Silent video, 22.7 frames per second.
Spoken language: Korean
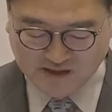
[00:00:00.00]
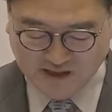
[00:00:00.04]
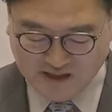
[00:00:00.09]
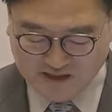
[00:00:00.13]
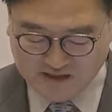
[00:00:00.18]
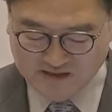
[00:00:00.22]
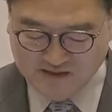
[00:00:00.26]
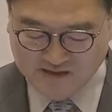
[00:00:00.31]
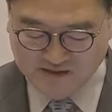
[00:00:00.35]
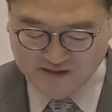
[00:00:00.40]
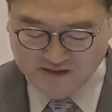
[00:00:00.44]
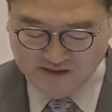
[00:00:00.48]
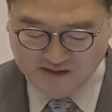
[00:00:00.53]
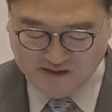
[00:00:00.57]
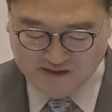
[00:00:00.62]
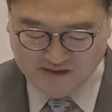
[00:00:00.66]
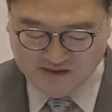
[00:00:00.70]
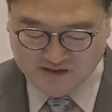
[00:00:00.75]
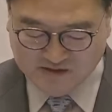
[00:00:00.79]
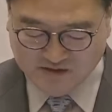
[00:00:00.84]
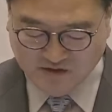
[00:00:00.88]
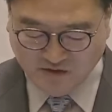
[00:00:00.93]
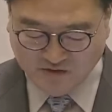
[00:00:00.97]

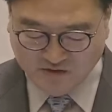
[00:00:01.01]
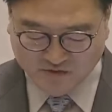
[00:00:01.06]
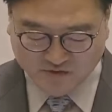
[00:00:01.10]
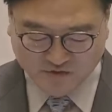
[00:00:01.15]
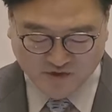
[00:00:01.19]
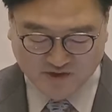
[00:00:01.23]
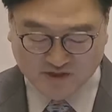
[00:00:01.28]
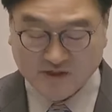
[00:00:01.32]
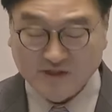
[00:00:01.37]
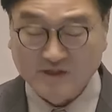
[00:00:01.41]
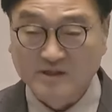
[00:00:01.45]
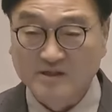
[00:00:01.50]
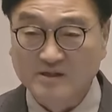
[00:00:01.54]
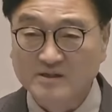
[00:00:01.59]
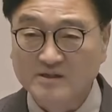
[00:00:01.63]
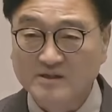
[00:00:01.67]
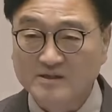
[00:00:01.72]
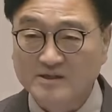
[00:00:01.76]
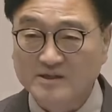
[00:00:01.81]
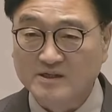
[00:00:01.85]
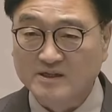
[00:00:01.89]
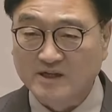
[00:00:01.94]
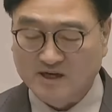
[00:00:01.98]
장을 열 수
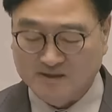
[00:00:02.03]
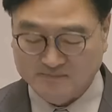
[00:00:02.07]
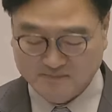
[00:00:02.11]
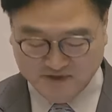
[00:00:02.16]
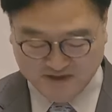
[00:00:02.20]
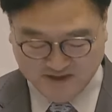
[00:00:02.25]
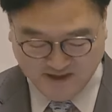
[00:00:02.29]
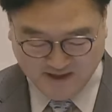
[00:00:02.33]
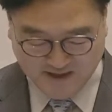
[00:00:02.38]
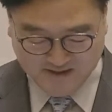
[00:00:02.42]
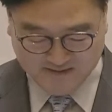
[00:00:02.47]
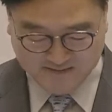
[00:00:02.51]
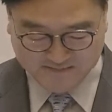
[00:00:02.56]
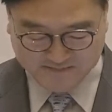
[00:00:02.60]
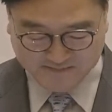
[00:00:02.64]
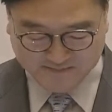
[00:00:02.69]
있기를 기대합니다.